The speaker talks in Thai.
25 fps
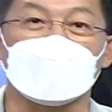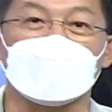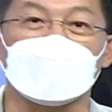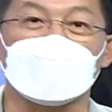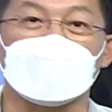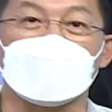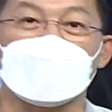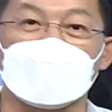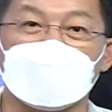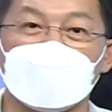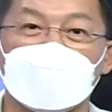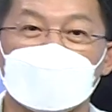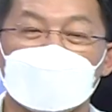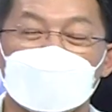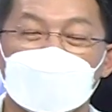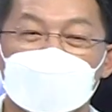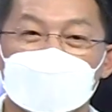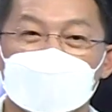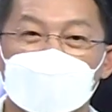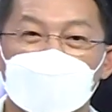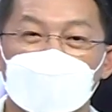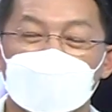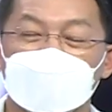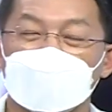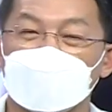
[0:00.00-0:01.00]
ธนาคารรั
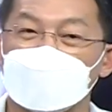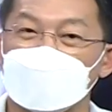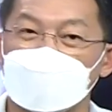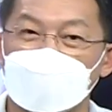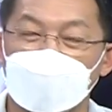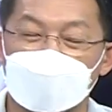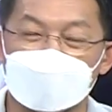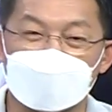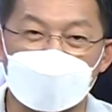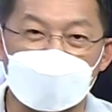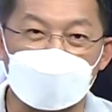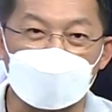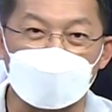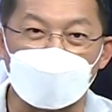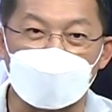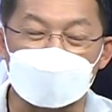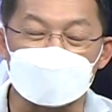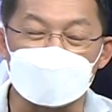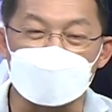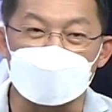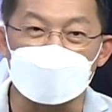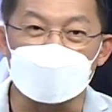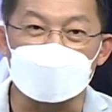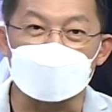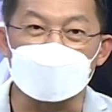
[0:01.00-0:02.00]
ฐเองก็พยายามหาความ
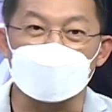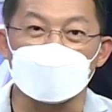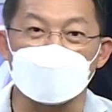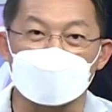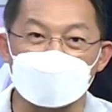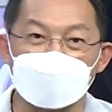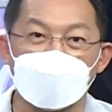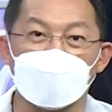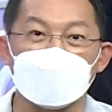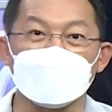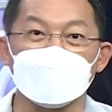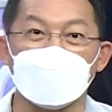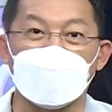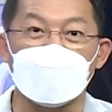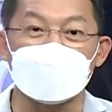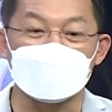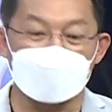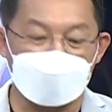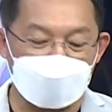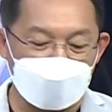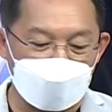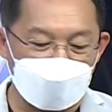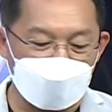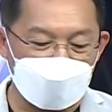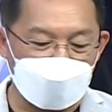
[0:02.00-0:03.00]
ช่วยเหลือกับคนผ่อนบ้าน
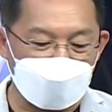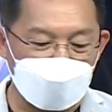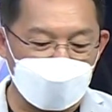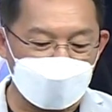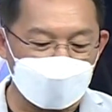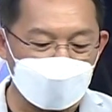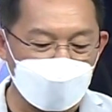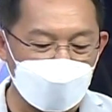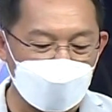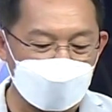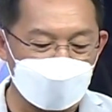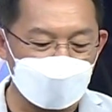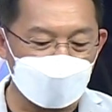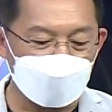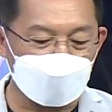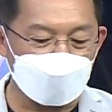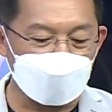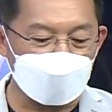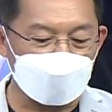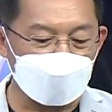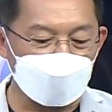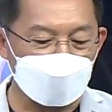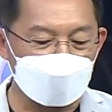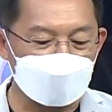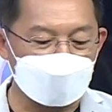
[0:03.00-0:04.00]
เหมือนกันนะครับล่าสุด
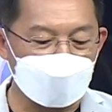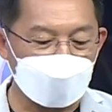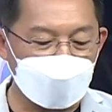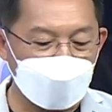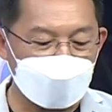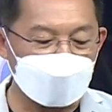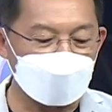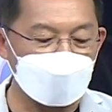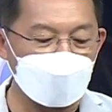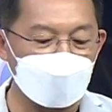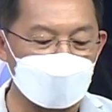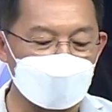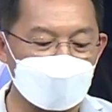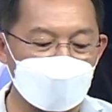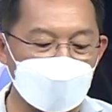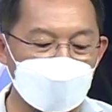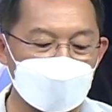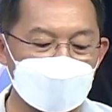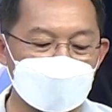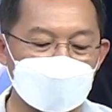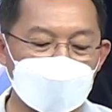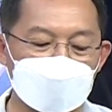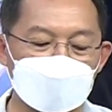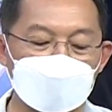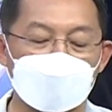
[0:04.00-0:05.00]
ก็ต้องสกัดหนี้เสีย
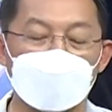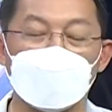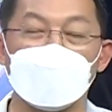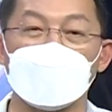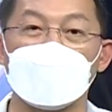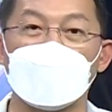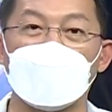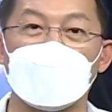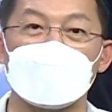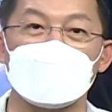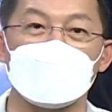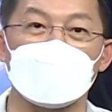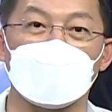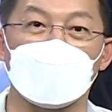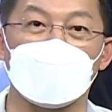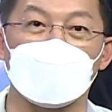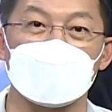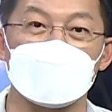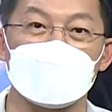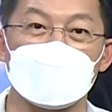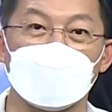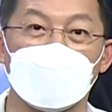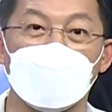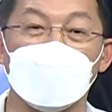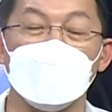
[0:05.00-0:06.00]
จัดโครงการทอ
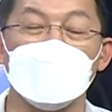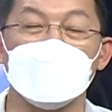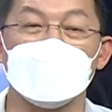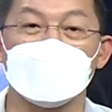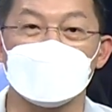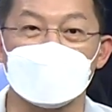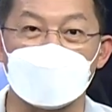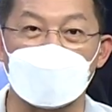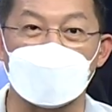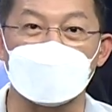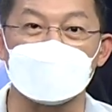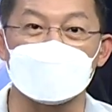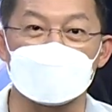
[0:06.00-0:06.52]
สปรับ